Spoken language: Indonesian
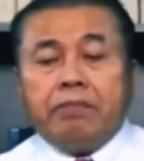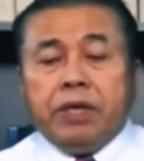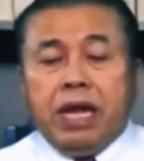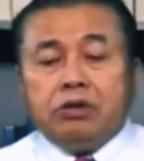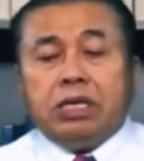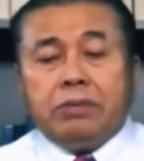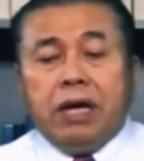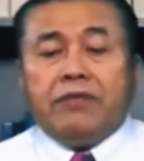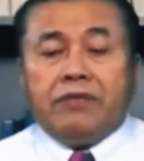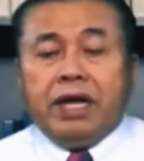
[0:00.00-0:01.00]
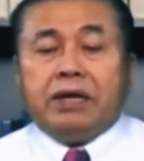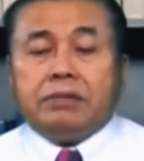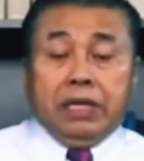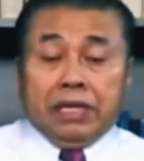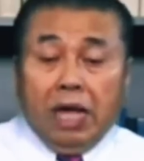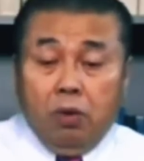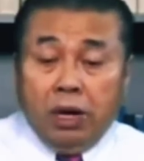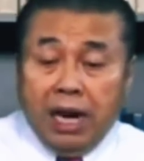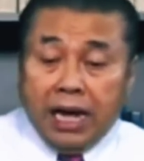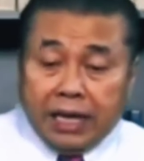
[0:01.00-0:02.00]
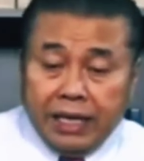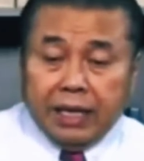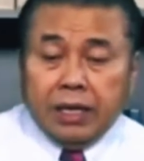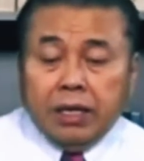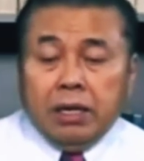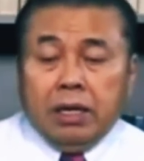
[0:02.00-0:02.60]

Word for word: Lalu saya maafkan. Ketahuan lagi.